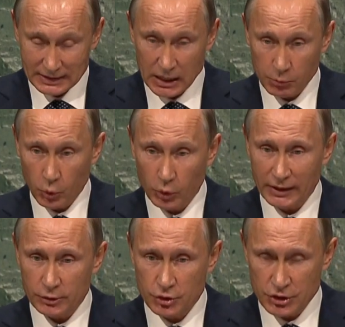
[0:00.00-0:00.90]
eines des
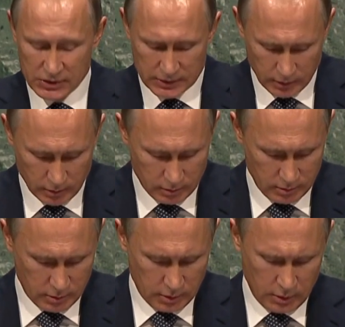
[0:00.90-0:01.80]
Triumphs der
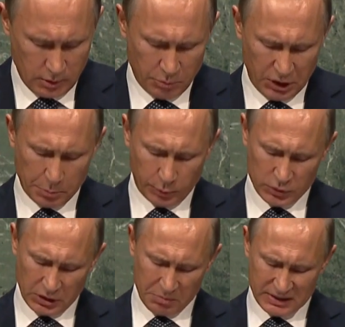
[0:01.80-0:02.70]
Demokratie und des
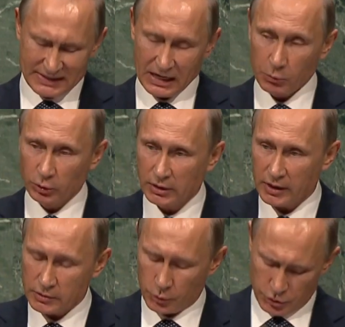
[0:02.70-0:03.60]
Fortschritts
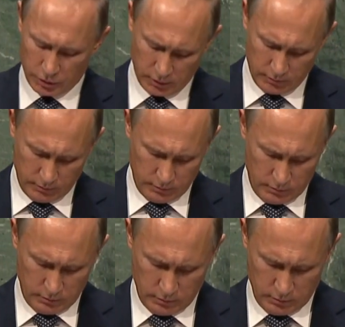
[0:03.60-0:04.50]
erhielten wir
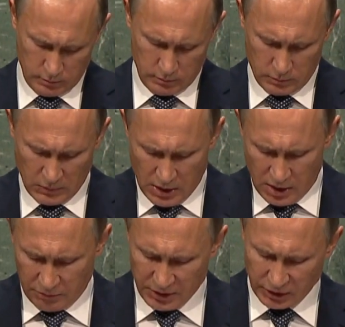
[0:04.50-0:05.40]
Gewalt,
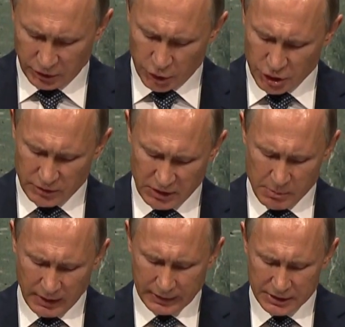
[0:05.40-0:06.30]
Armut und
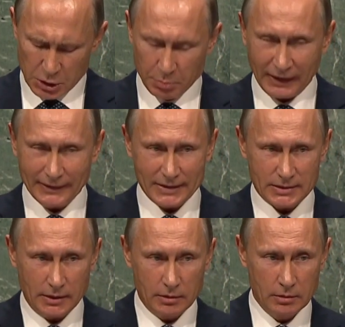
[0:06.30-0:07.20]
eine soziale
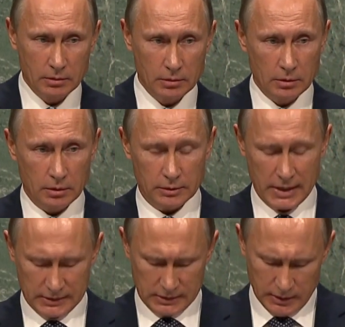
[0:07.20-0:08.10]
Katastrophe.
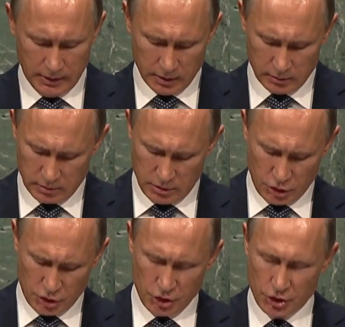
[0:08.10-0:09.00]
Und niemand
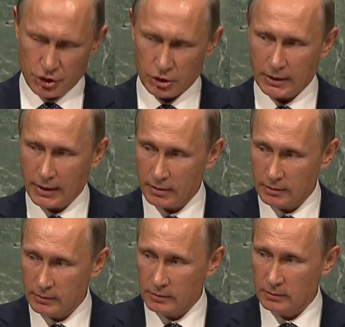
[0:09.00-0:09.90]
kümmert sich auch
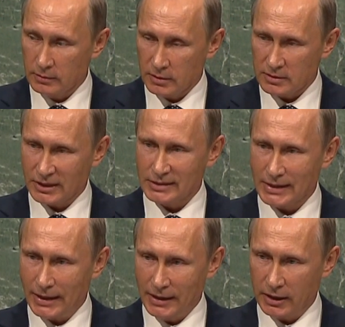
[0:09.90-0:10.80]
nur ein bisschen um
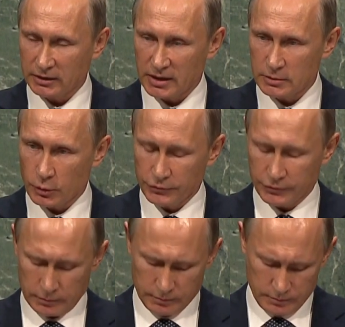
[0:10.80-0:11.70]
Menschenrechte,
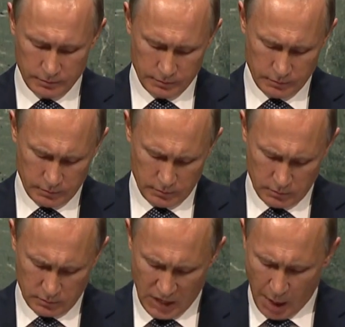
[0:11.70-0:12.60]

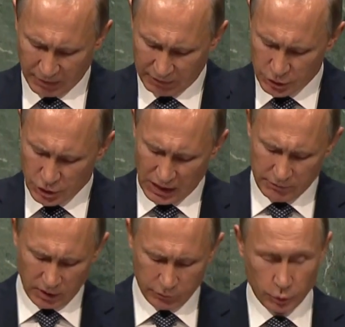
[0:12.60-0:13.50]
inklusive des Rechtes
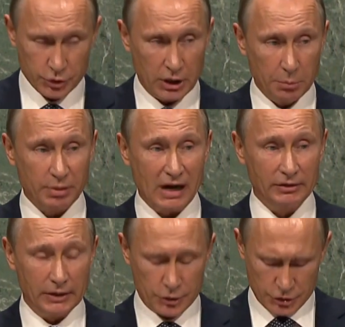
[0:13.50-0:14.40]
auf Leben.
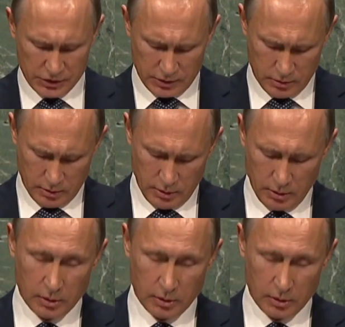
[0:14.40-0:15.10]
Ich komme nicht